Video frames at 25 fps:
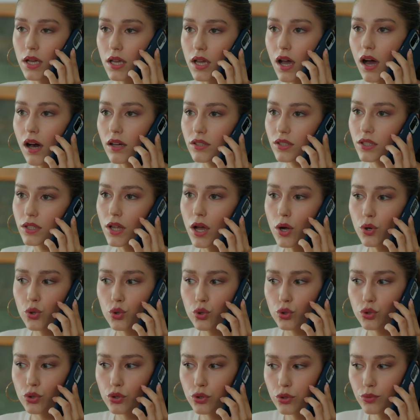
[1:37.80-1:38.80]
Ya adadan
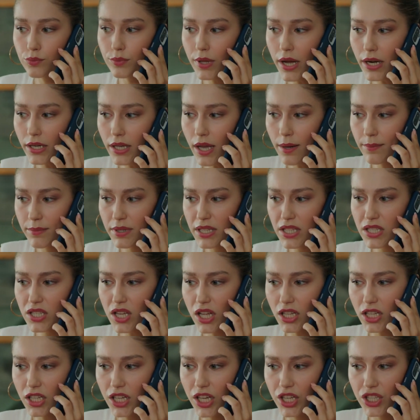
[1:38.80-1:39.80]
kurtuldum derken bir de
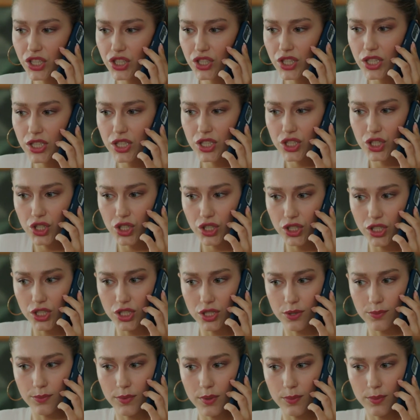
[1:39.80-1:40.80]
salak eniştesi çıktı
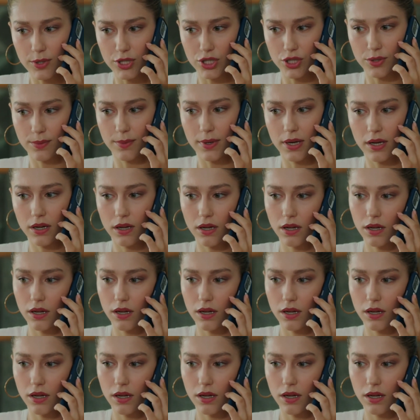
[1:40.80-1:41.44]
şimdi başıma.